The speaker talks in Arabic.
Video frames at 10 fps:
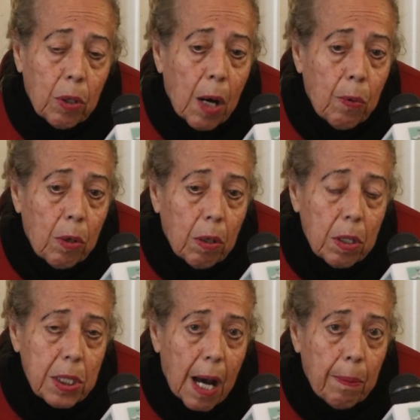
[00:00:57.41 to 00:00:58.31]
جو
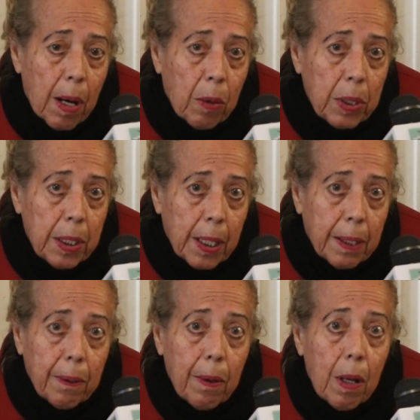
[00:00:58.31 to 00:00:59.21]
صعب قوي
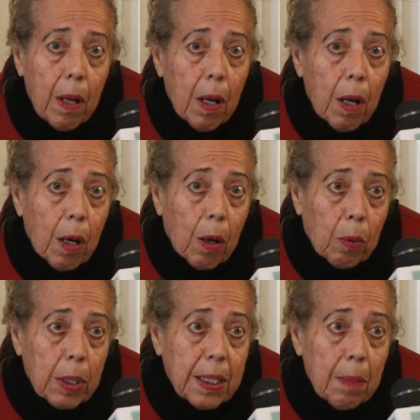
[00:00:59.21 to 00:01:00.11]
هناك
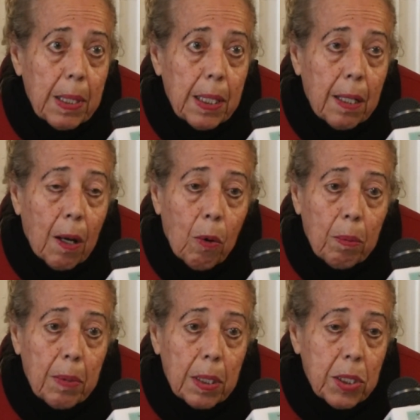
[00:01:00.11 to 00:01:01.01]
ونتمنى
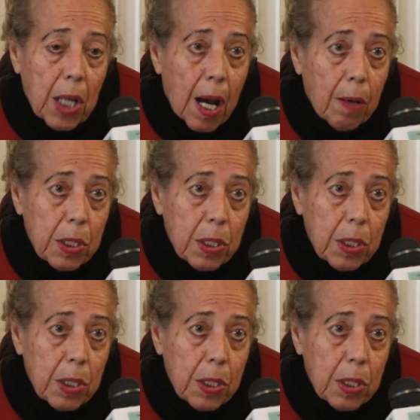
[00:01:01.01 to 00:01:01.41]
لهم الصحة